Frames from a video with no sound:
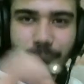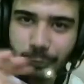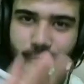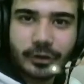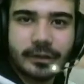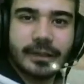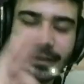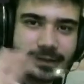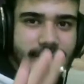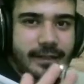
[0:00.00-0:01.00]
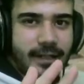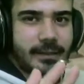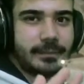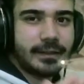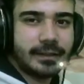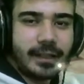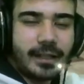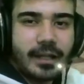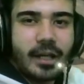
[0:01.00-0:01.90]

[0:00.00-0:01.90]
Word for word: bugün sizlerle birlikte